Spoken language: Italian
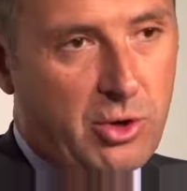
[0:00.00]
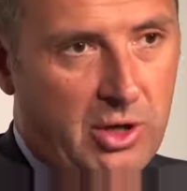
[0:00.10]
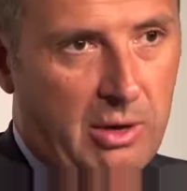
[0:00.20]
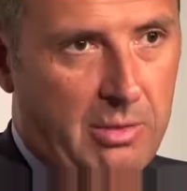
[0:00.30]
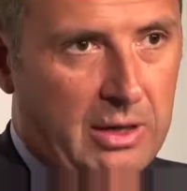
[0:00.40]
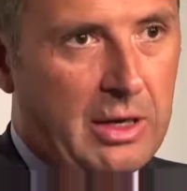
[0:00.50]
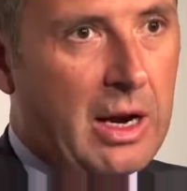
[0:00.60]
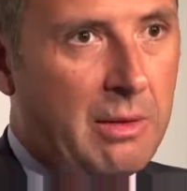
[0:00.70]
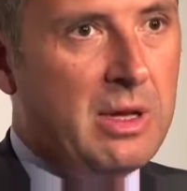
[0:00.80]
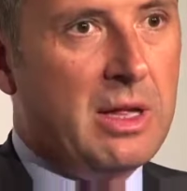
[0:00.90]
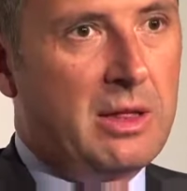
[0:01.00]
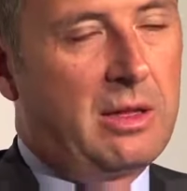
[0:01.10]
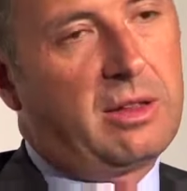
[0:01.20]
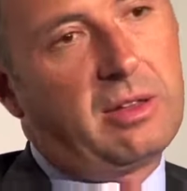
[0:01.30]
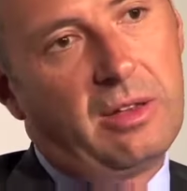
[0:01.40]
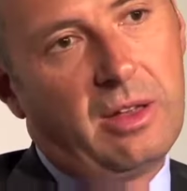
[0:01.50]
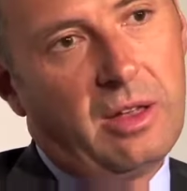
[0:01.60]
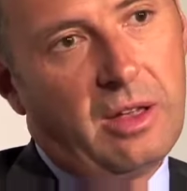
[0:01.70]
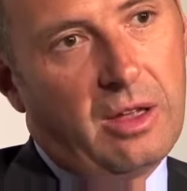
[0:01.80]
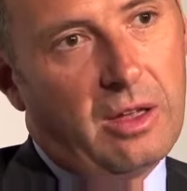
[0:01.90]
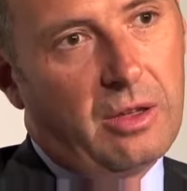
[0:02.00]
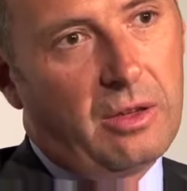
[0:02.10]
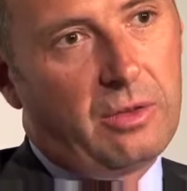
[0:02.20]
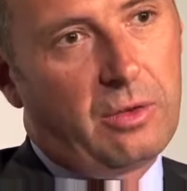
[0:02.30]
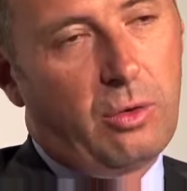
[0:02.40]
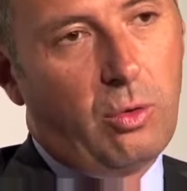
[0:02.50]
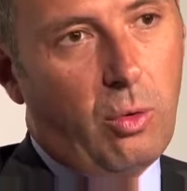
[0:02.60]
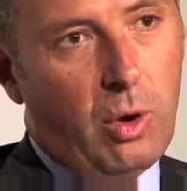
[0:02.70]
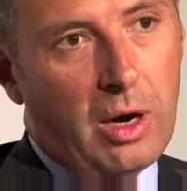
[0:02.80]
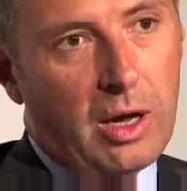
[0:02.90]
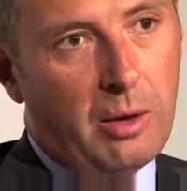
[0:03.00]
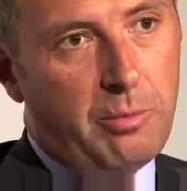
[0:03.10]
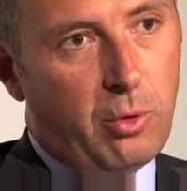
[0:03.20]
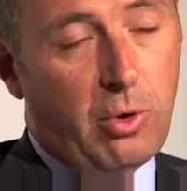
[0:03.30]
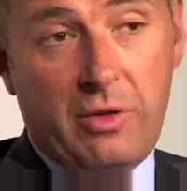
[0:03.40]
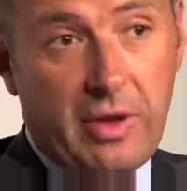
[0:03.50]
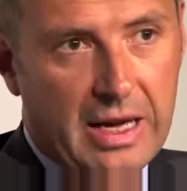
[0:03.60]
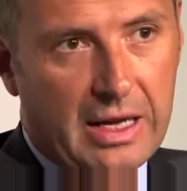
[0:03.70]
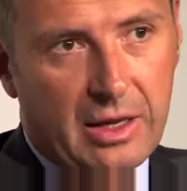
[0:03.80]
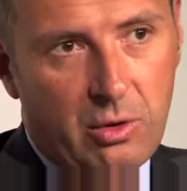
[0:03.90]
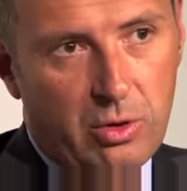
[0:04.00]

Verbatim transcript: Certamente dalle business school più qualificate,